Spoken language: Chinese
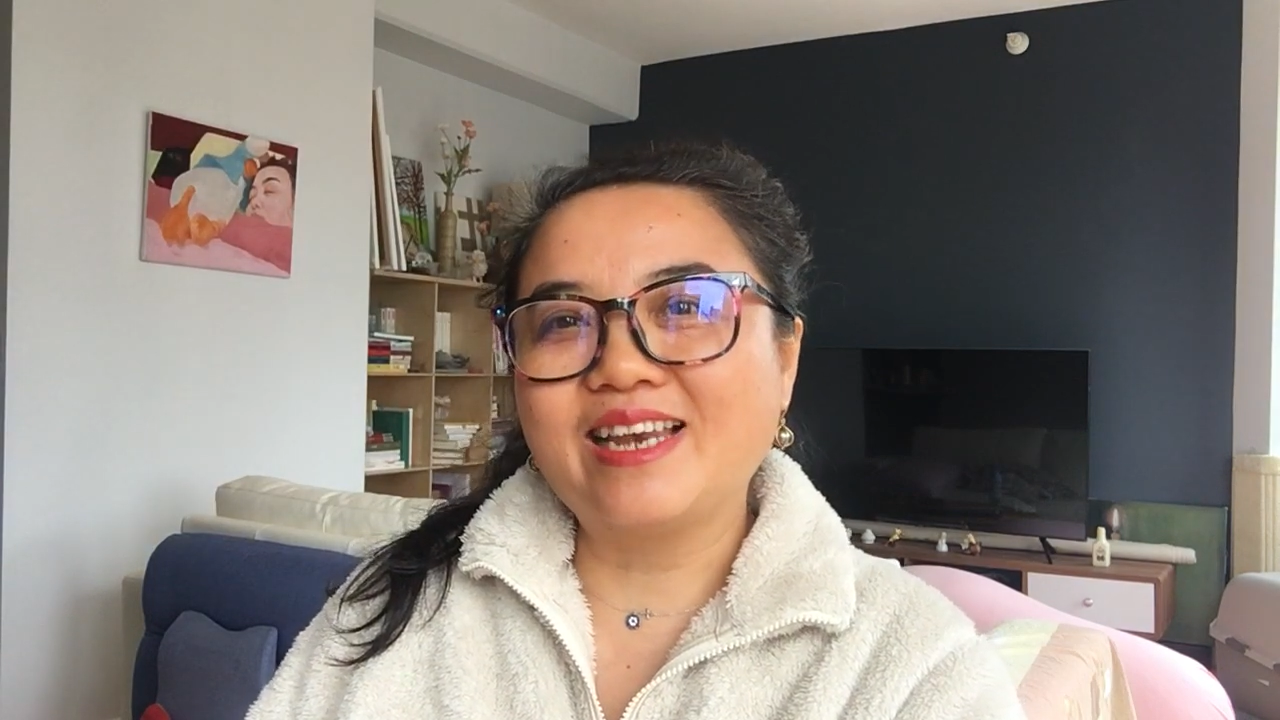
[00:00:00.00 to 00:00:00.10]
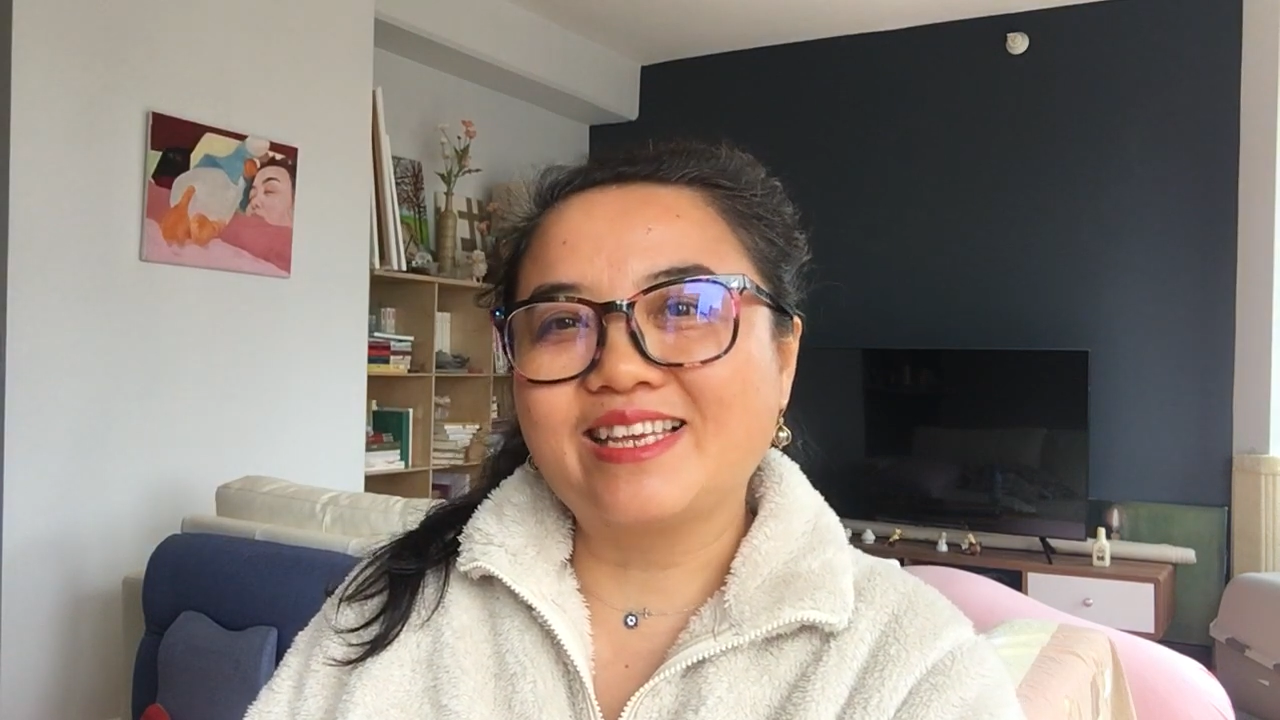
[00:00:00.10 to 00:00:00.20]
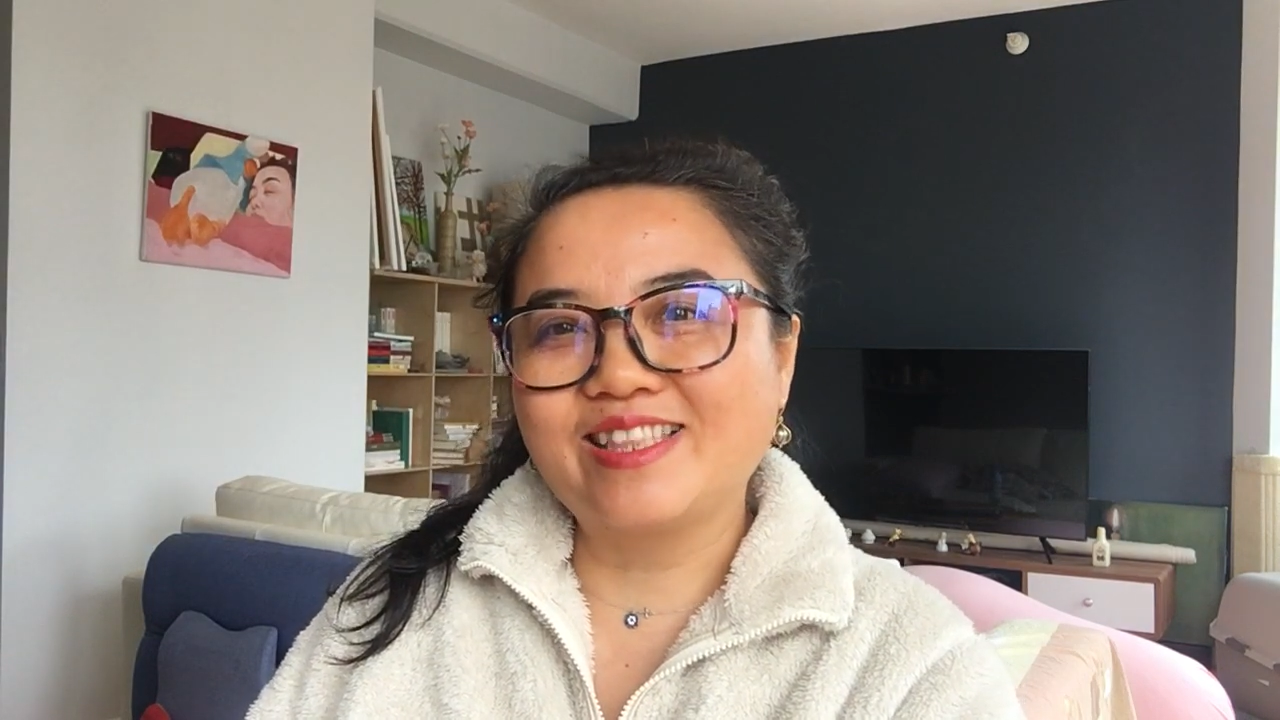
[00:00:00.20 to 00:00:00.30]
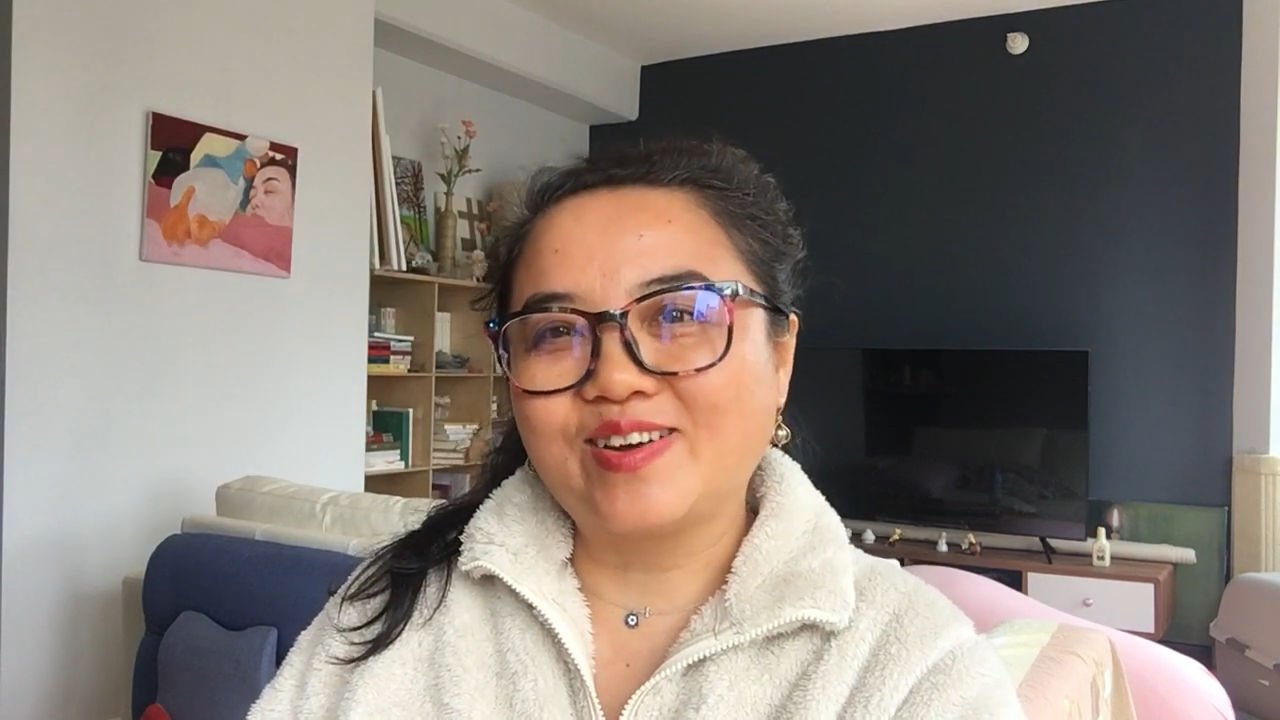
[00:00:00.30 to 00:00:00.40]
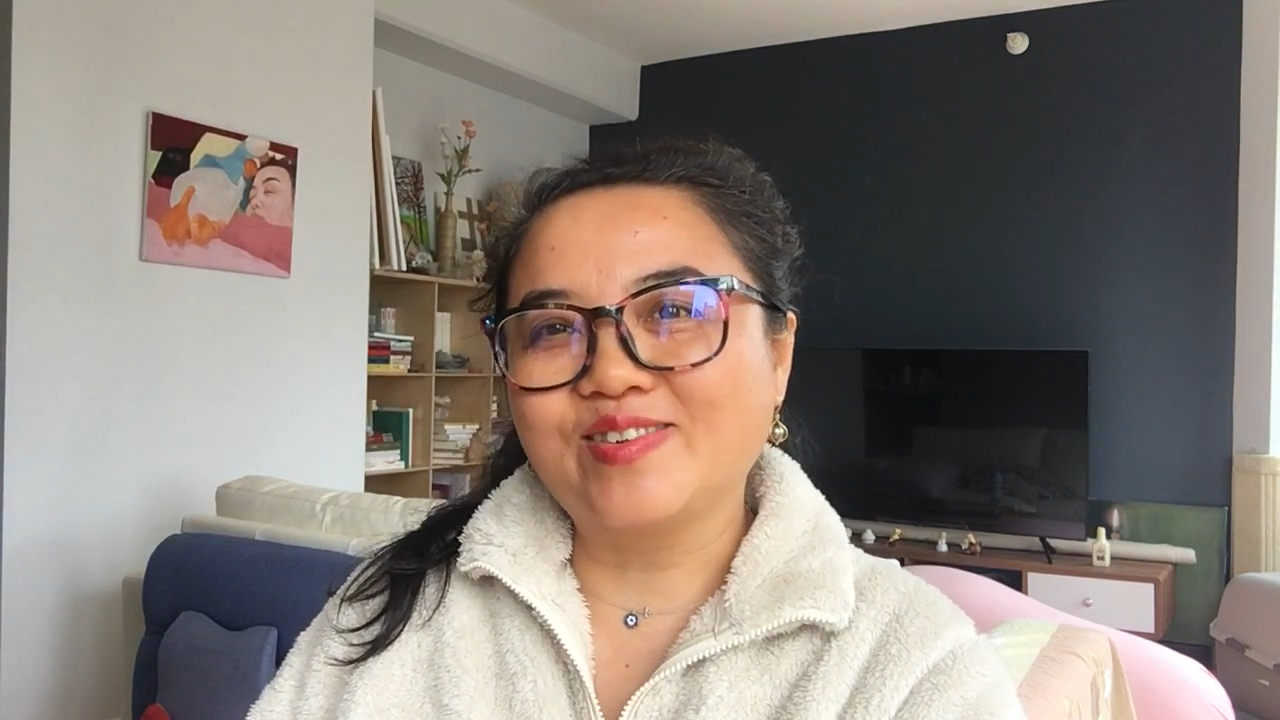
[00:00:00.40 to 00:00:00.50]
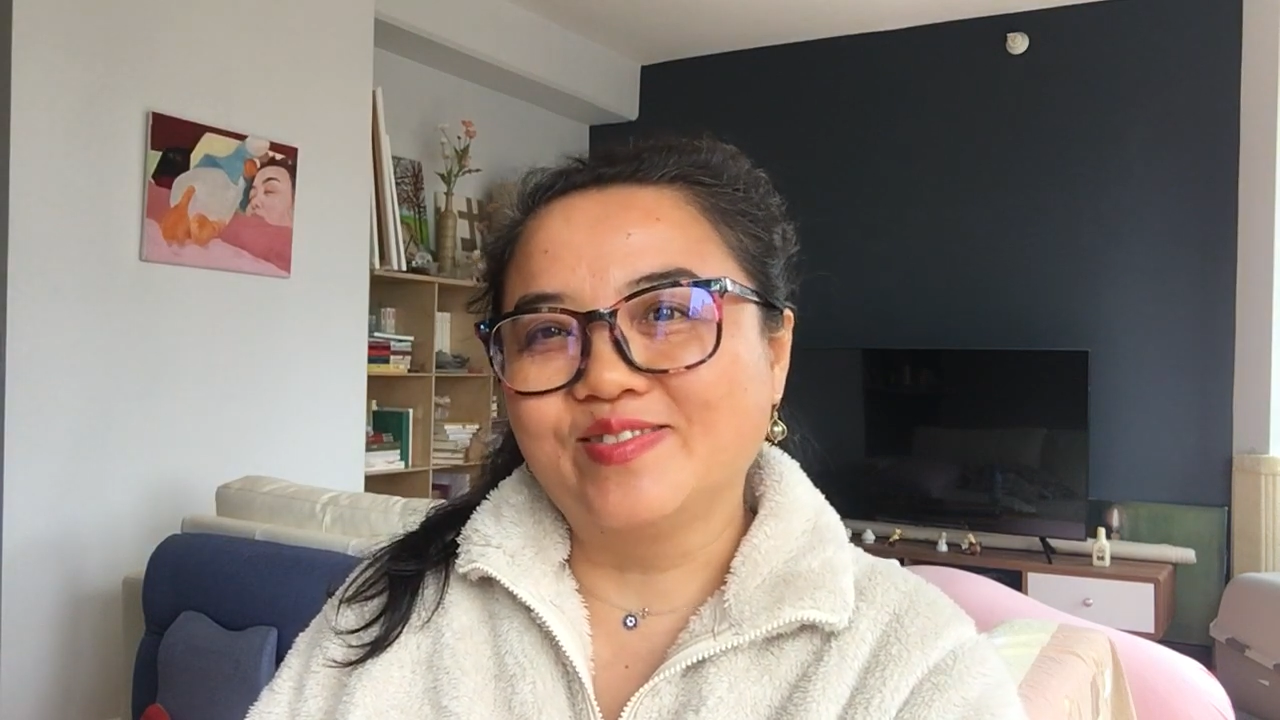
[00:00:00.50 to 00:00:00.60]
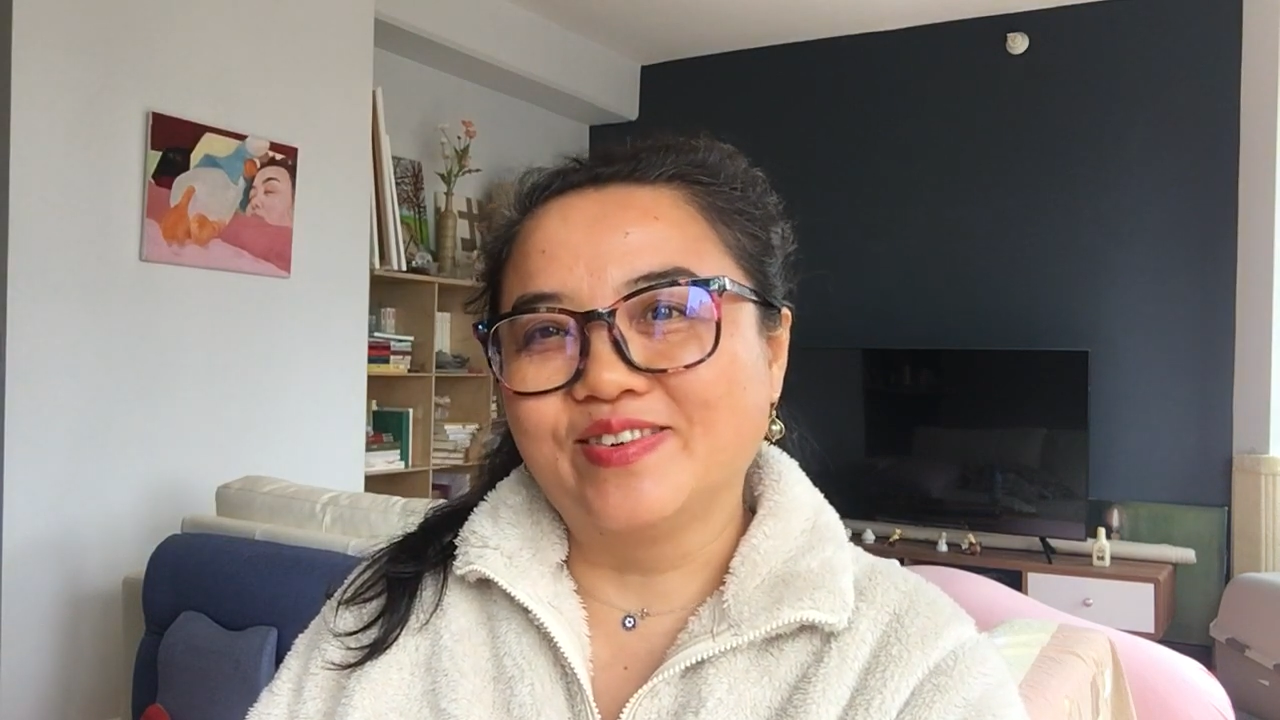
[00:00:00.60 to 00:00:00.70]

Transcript: 领导有